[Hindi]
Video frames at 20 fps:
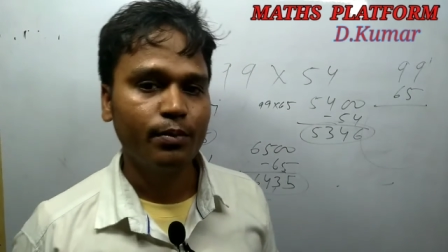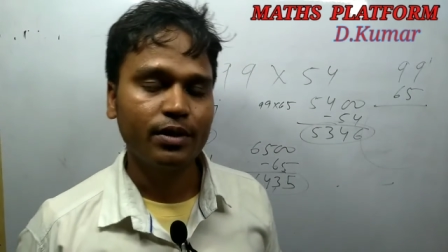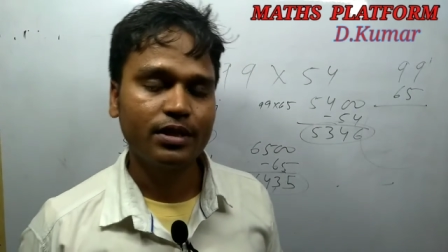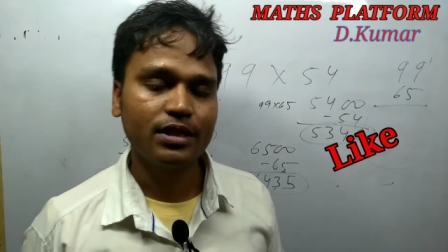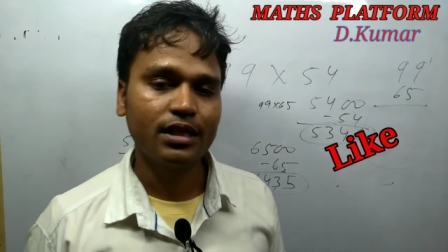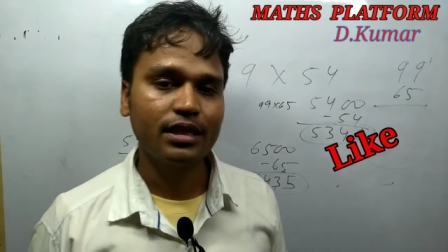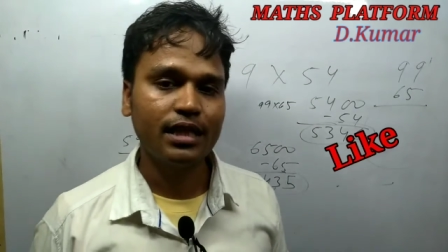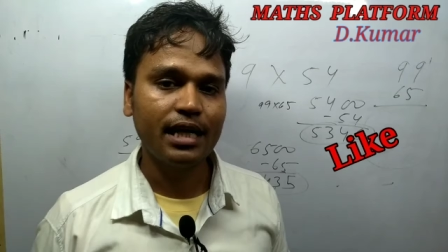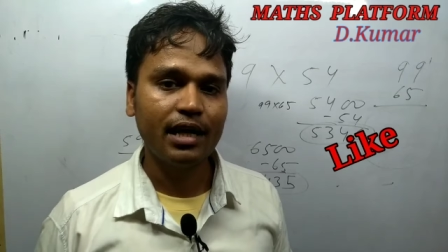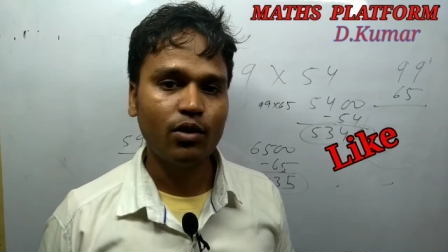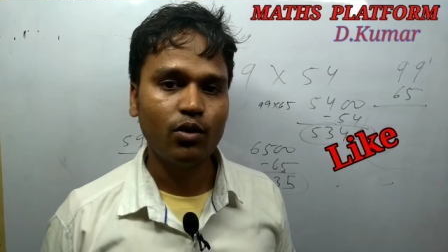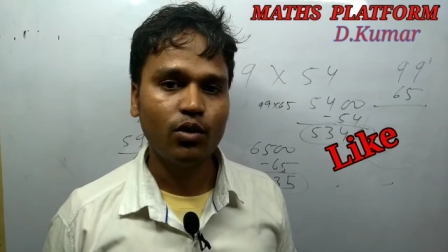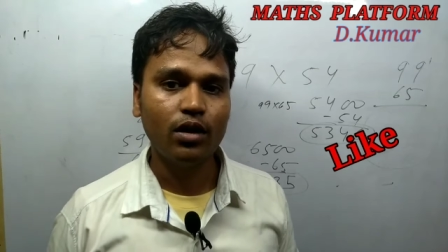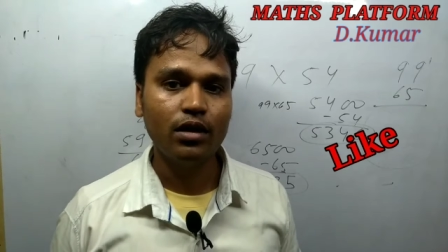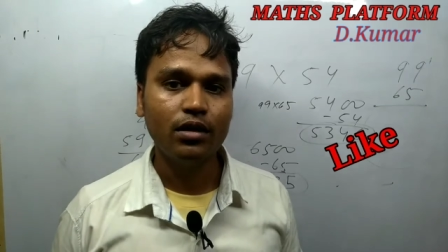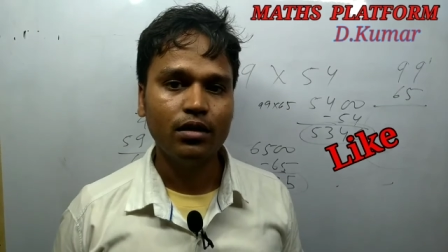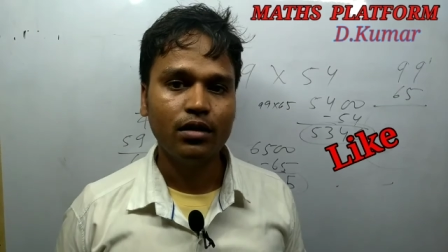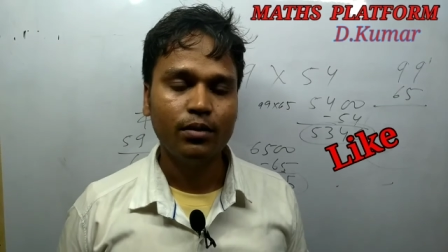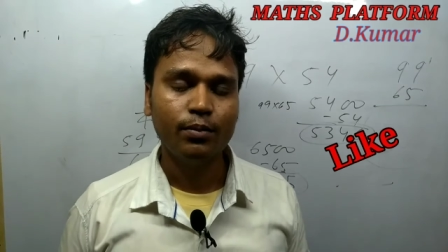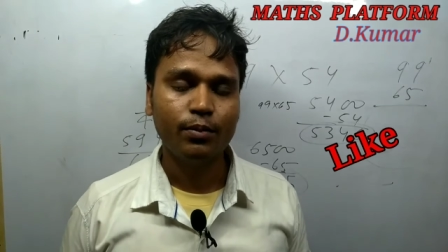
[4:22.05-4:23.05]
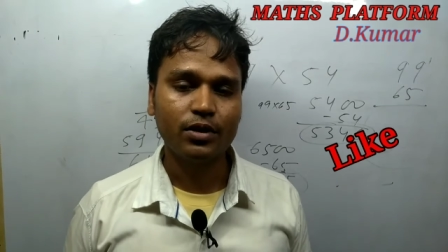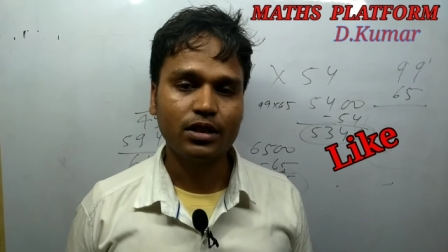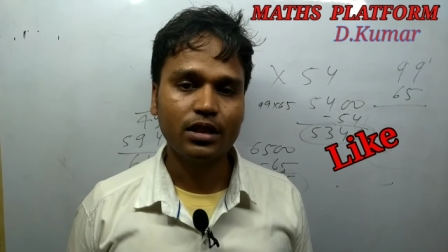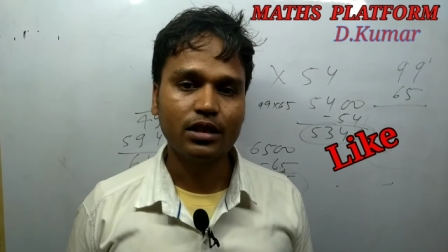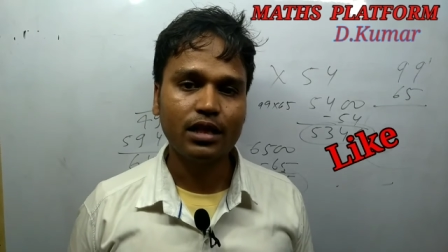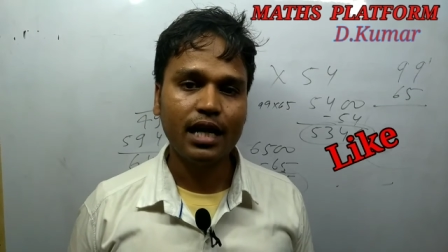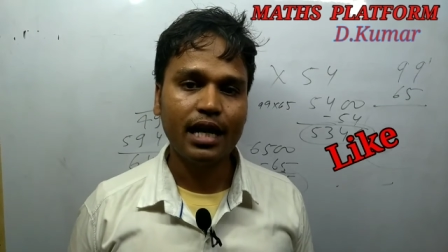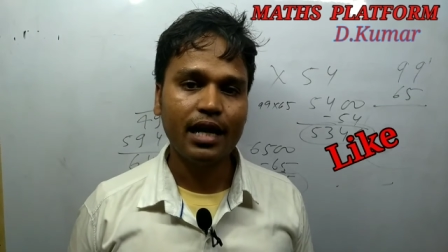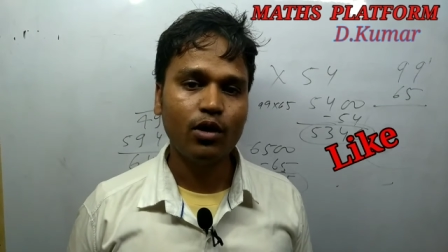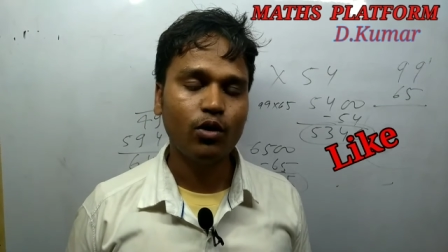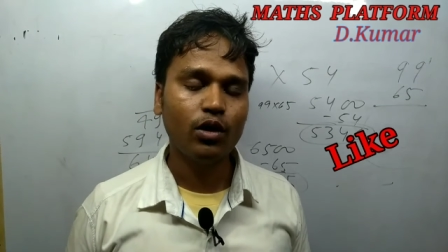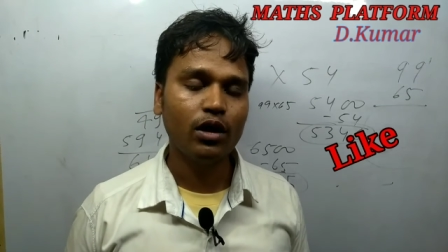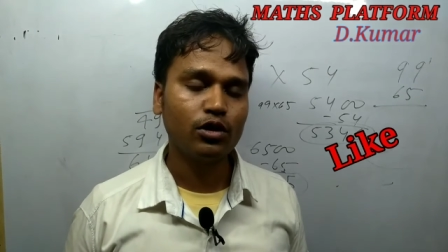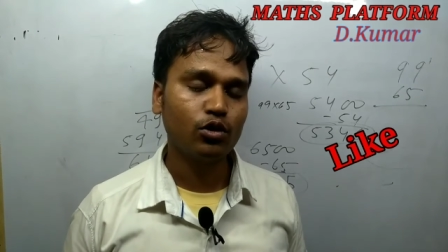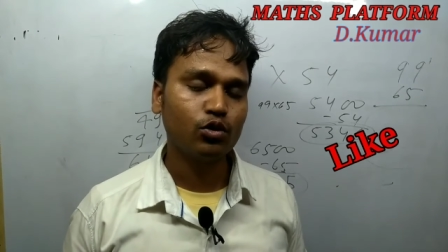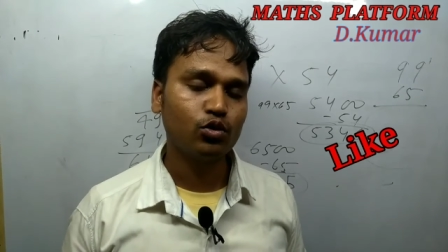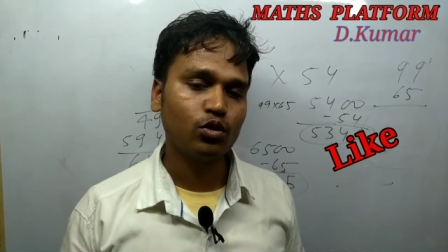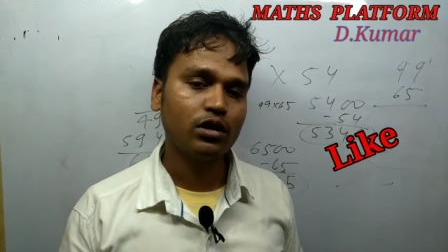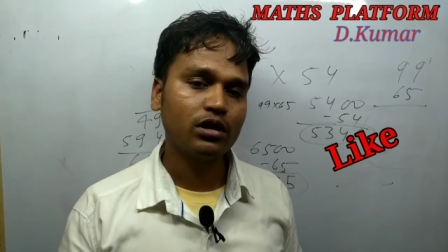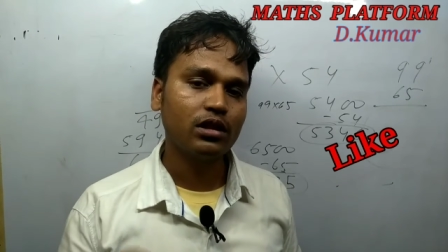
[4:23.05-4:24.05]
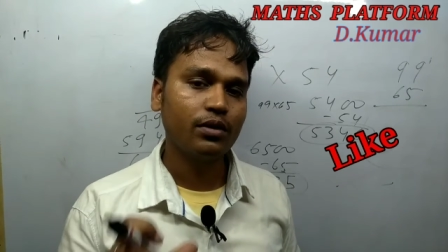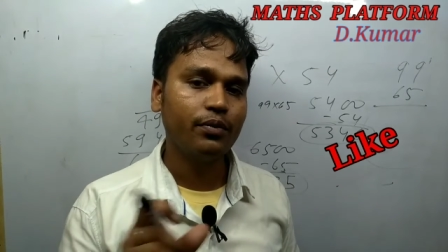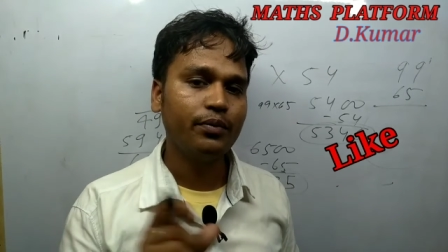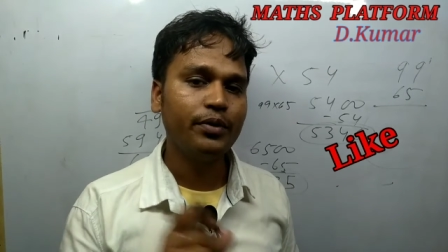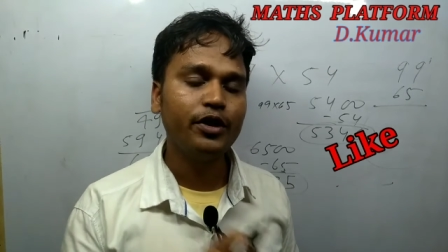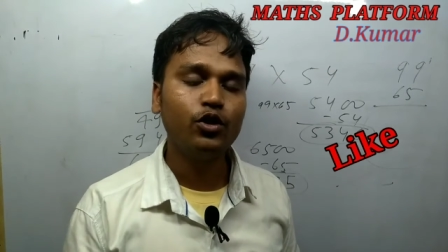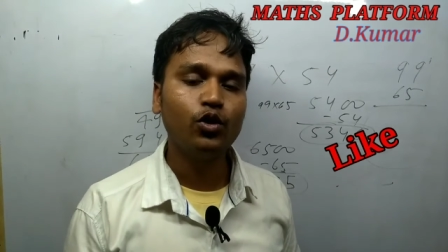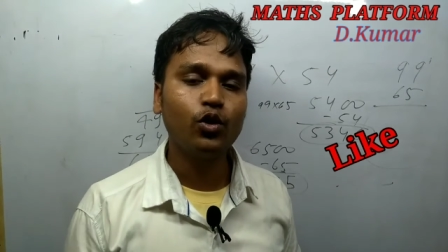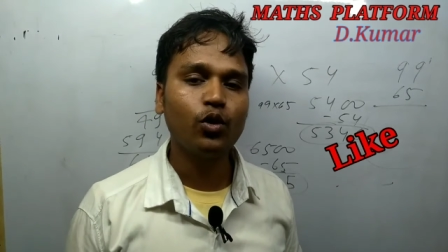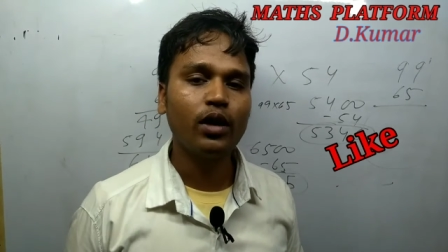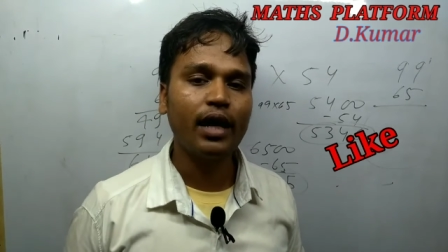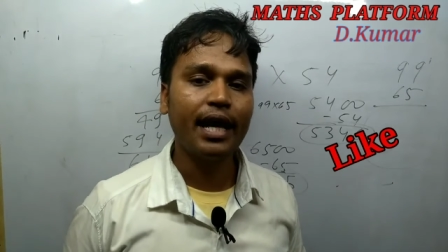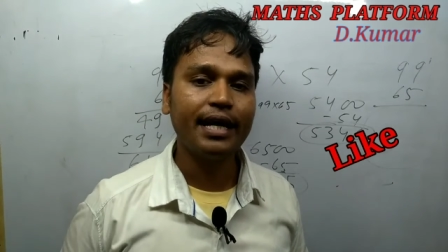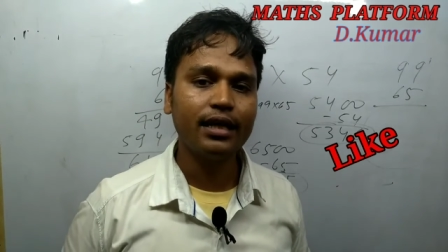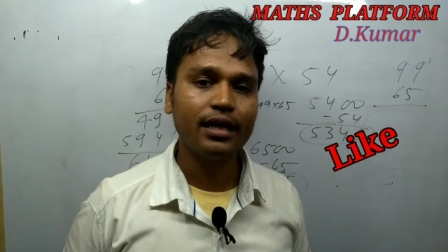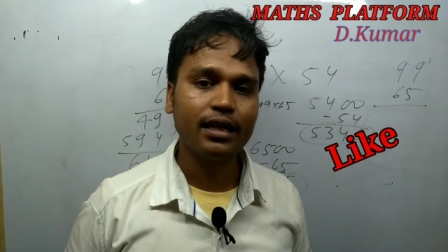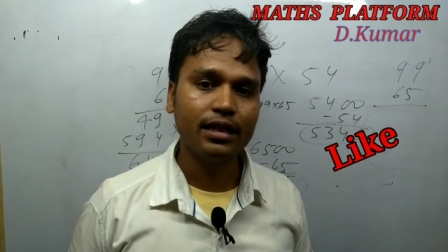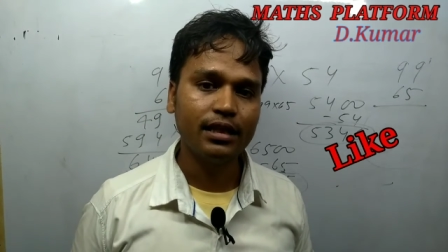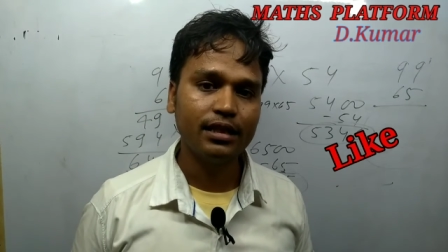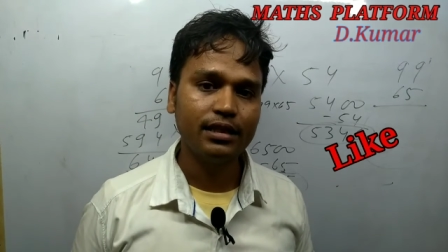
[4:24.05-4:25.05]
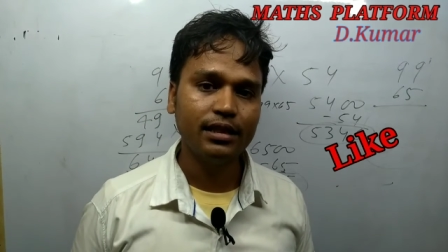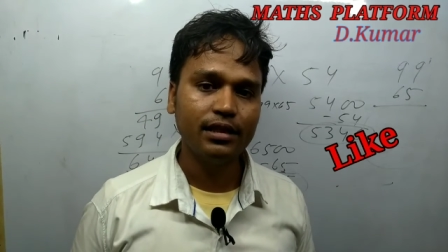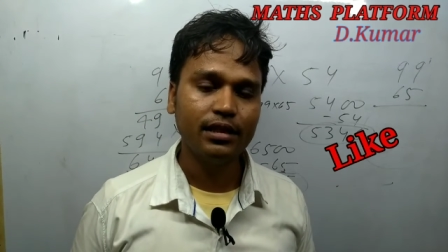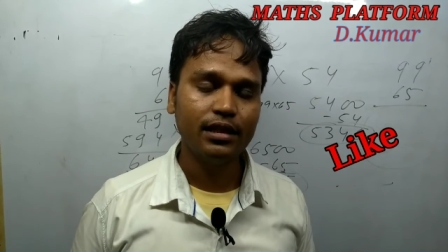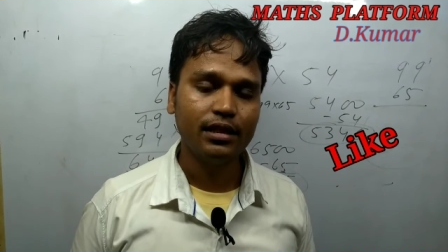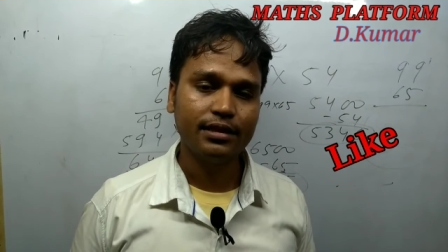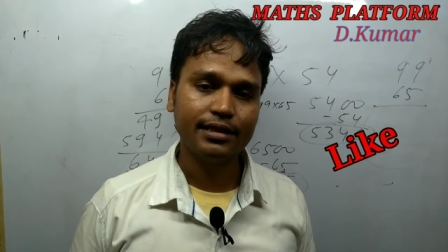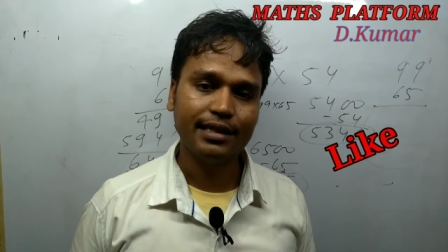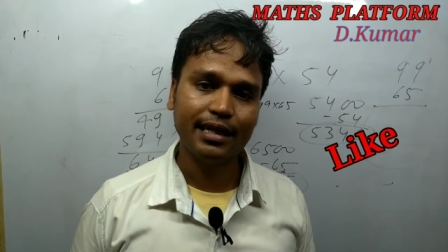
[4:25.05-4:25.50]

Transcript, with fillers: पसंद आया होगा पसंद आया होगा तो तुरंत वीडियो को लाइक कर दीजिए